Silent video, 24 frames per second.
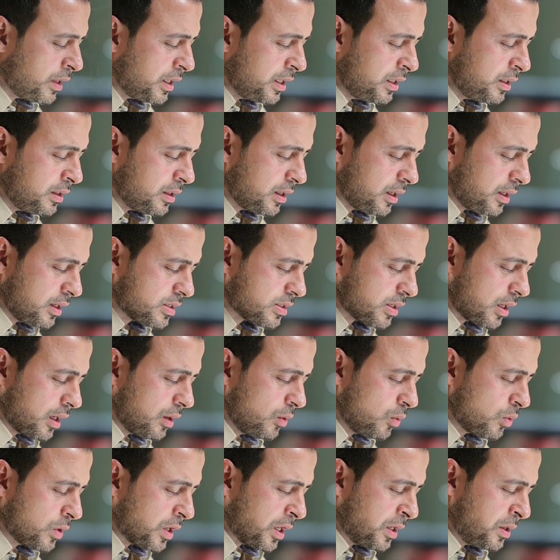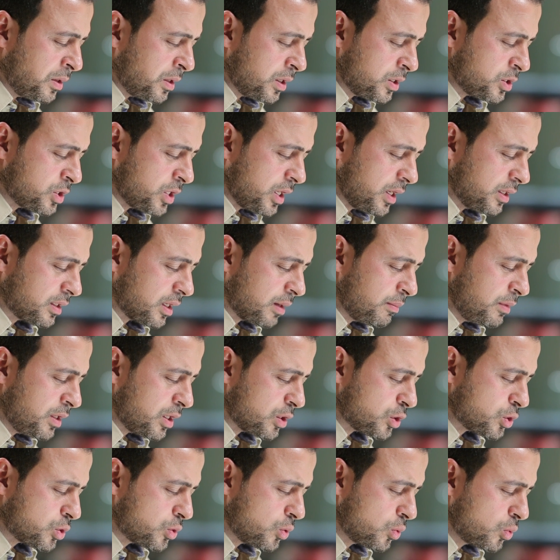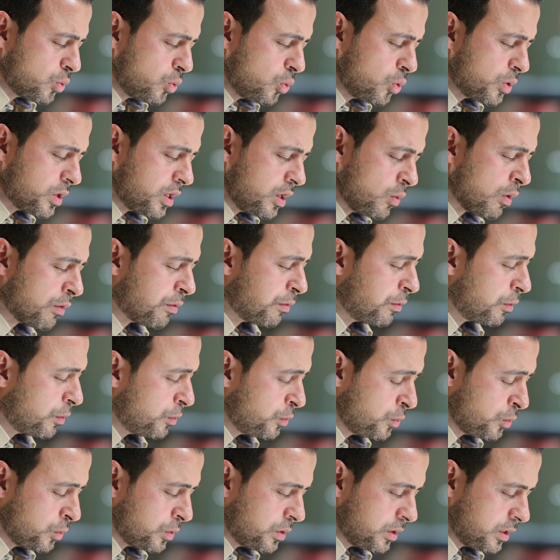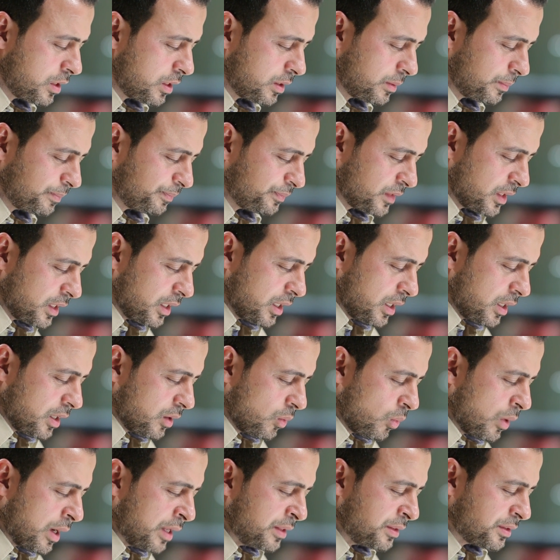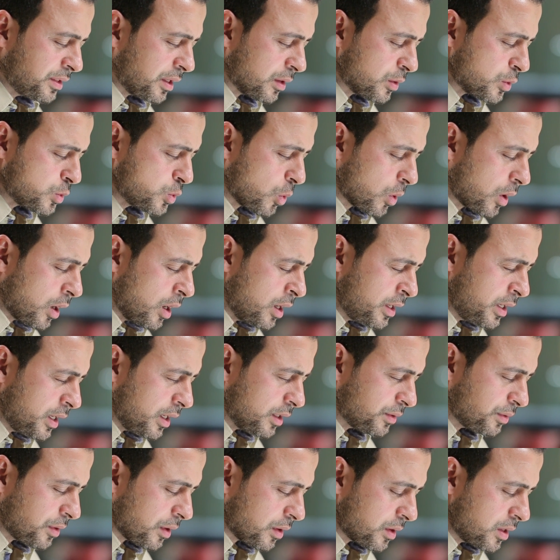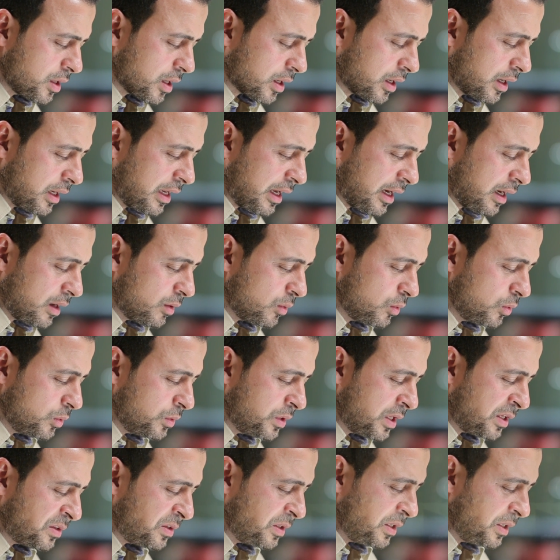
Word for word: انا نسالك النجاه من الشكوك والظنون وان ترزقنا طريق العوده